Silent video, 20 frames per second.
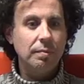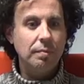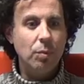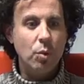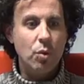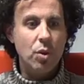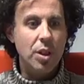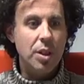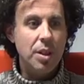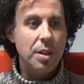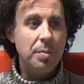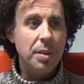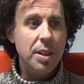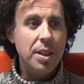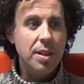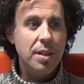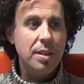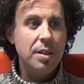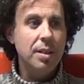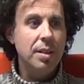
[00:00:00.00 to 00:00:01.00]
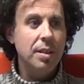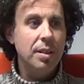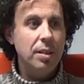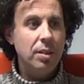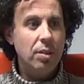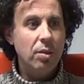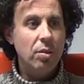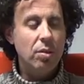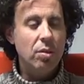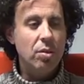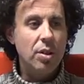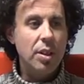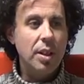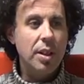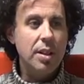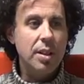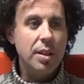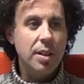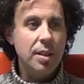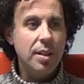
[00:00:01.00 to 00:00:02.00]
Muchísimas, todos los
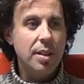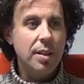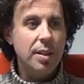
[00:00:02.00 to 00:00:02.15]
días.